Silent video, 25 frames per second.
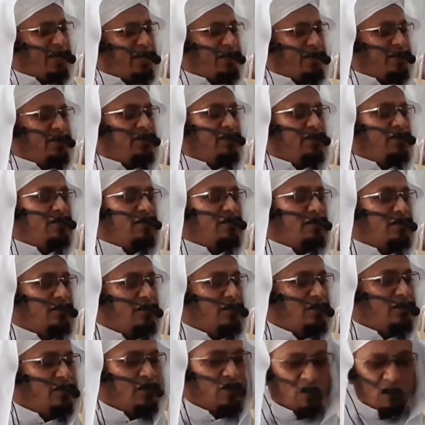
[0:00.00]
नहीं
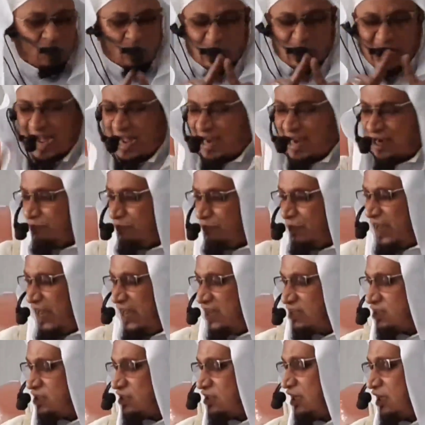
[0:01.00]
दुकान
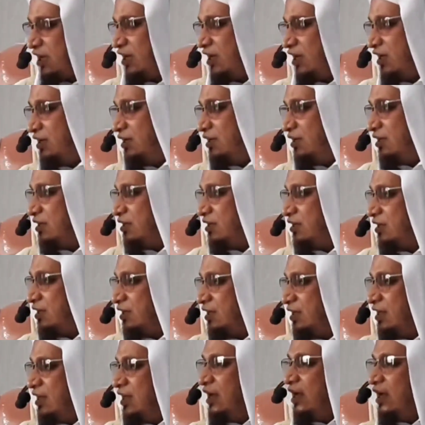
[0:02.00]
बेचते नहीं
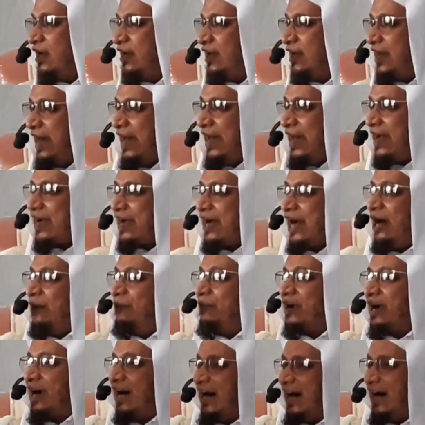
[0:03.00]
नए
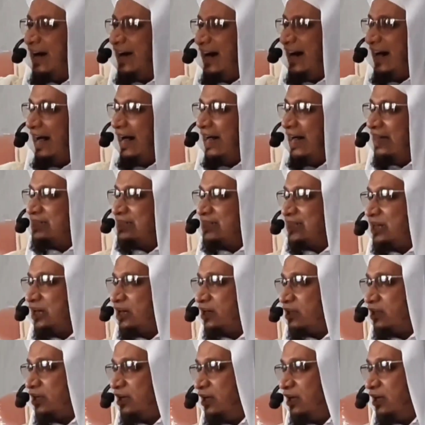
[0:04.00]
काम का आगाज
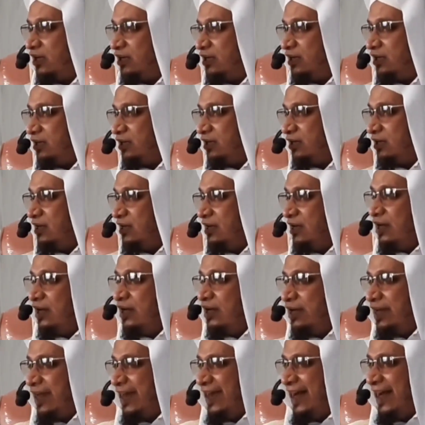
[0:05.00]
करते नहीं
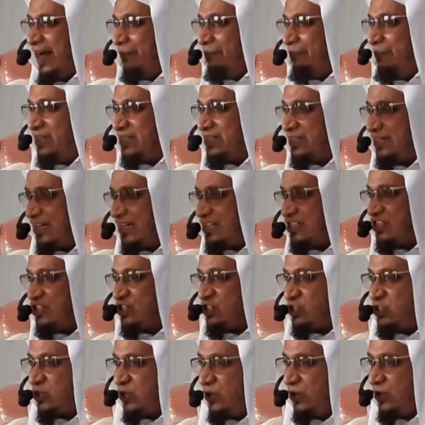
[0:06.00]
नया बिजनेस
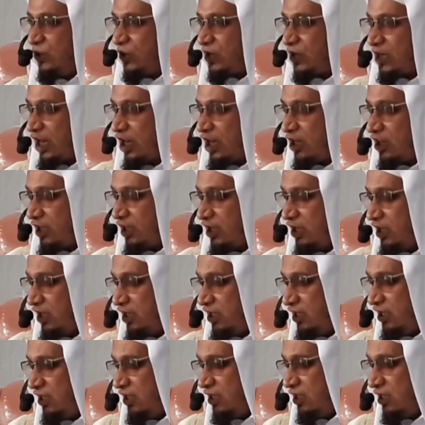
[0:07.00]
शुरू करते
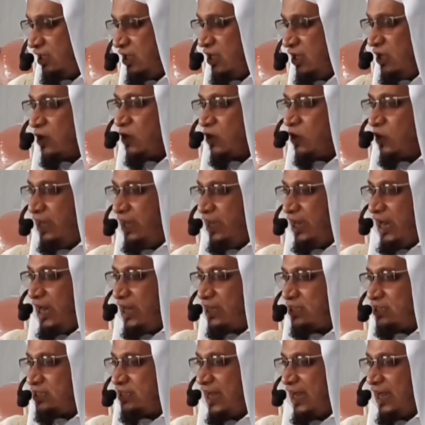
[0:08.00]
नहीं कोई
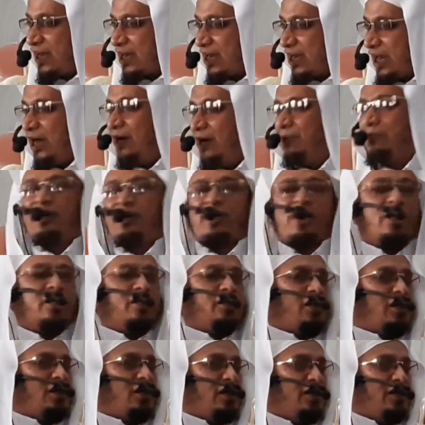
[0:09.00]
अच्छा काम
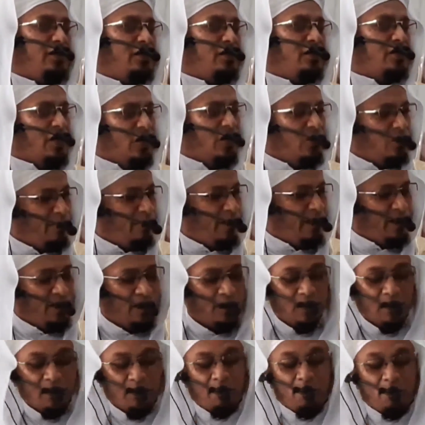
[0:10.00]
करते नहीं क्यों भाई
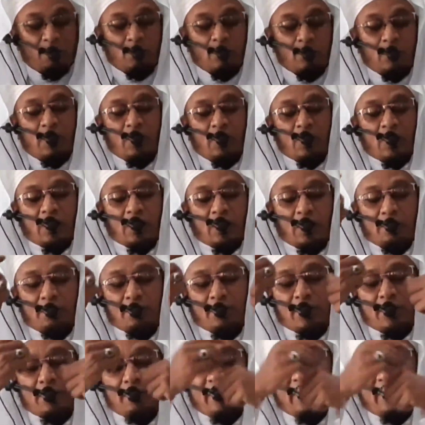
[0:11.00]
मुहर्रम
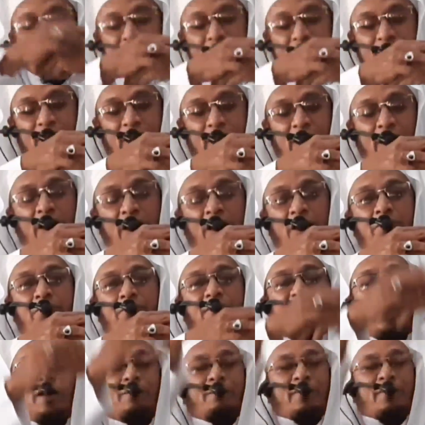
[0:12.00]
का महीना है
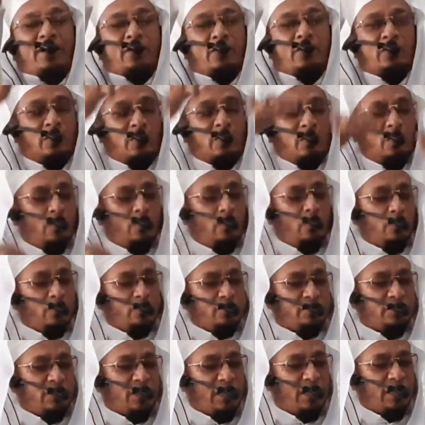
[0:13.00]
बड़ा
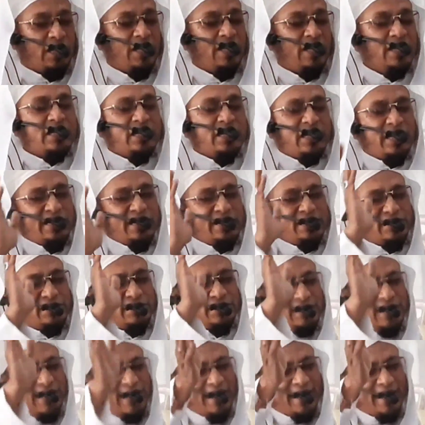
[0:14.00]
मनहूस है
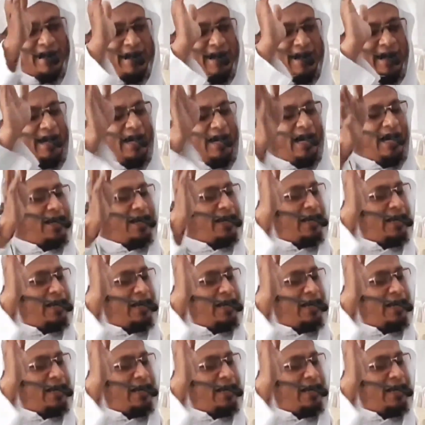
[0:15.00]
किसने कहा